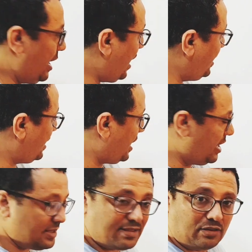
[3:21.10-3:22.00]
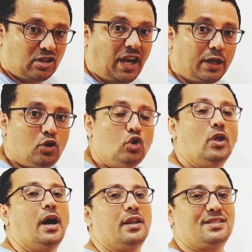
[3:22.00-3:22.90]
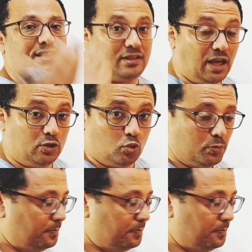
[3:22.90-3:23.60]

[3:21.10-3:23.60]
I can أستطيع I could أنا استطعت